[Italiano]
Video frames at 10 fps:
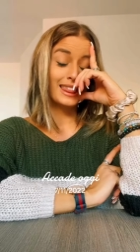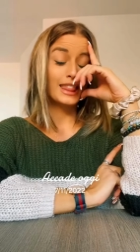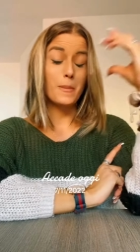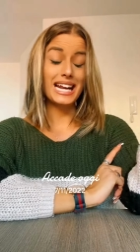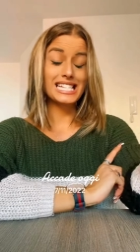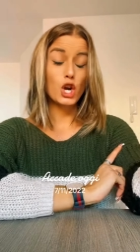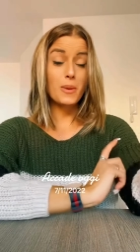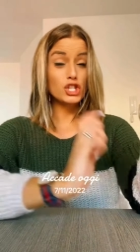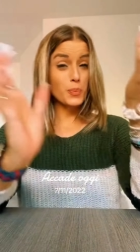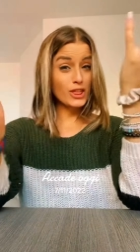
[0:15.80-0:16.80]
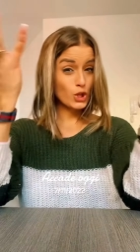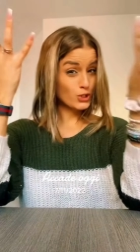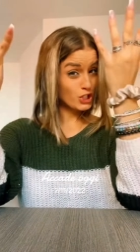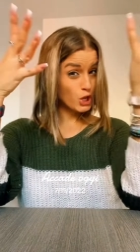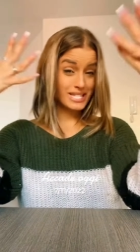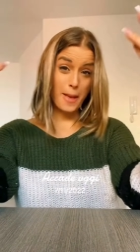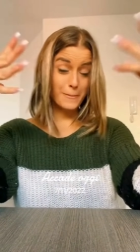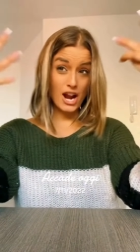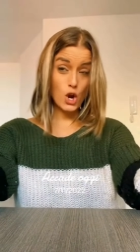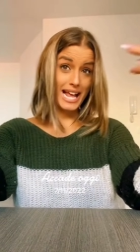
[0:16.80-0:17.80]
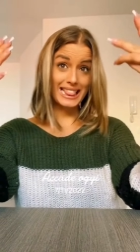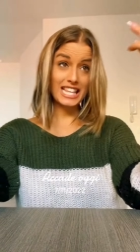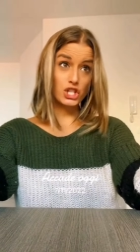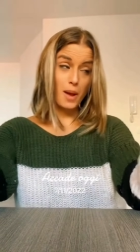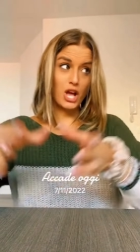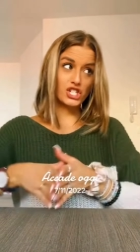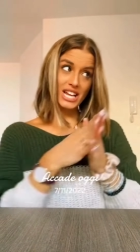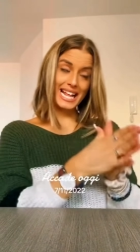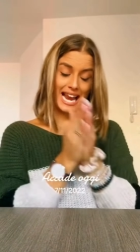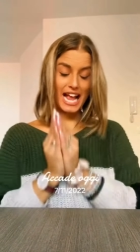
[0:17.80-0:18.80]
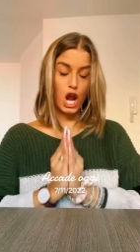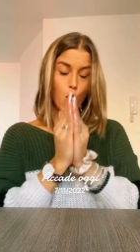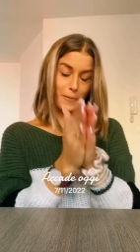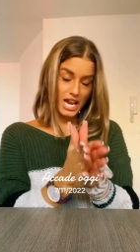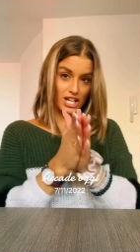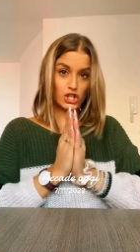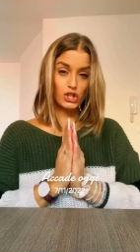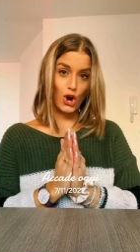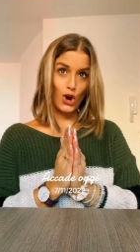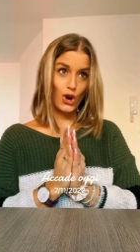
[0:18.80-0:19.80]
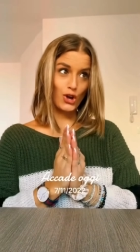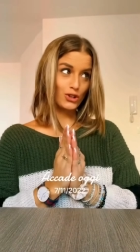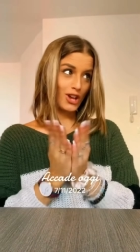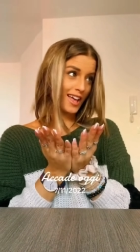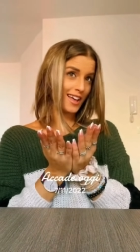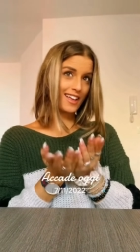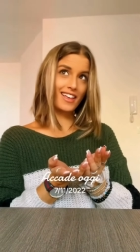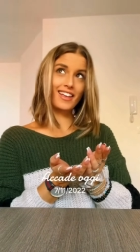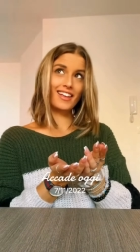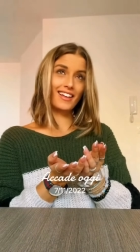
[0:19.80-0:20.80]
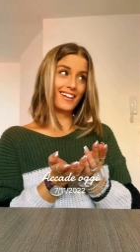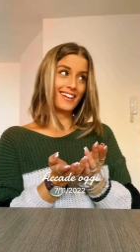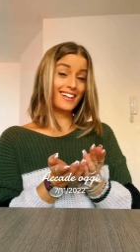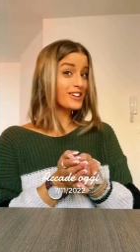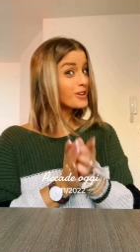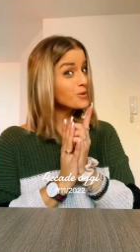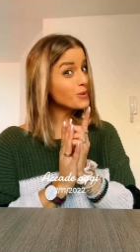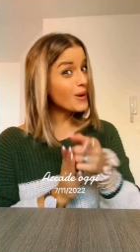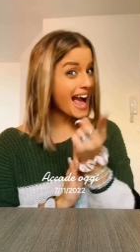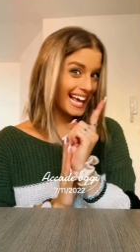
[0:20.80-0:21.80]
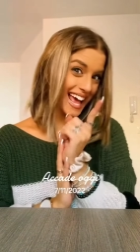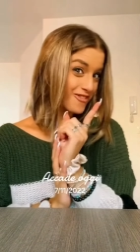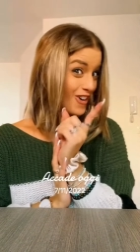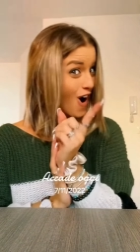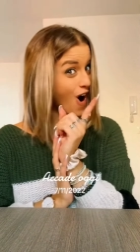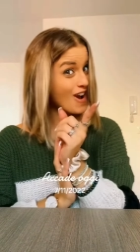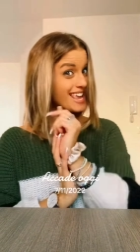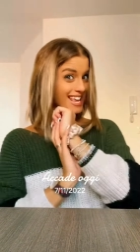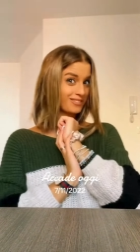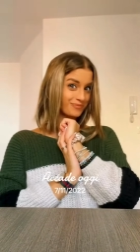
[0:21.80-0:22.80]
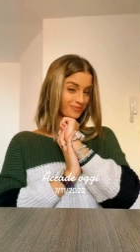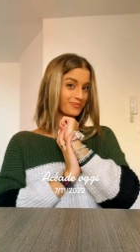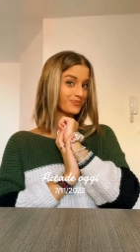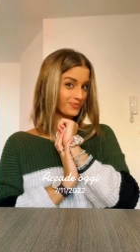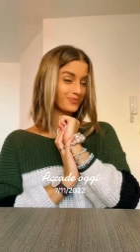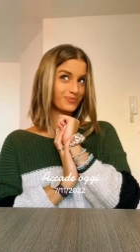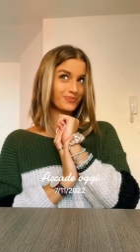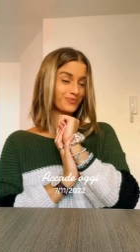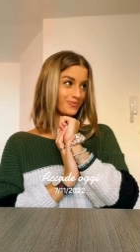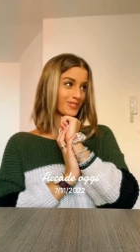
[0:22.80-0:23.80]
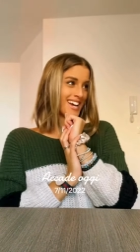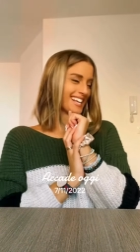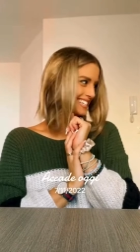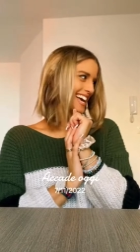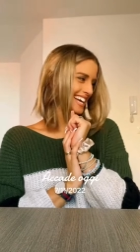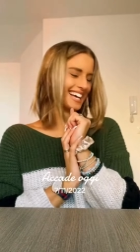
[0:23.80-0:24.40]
No, perché siccome ci prendono in giro sempre a noi che diciamo esce il cane che lo piscio, cioè, comunque anche voi, cioè,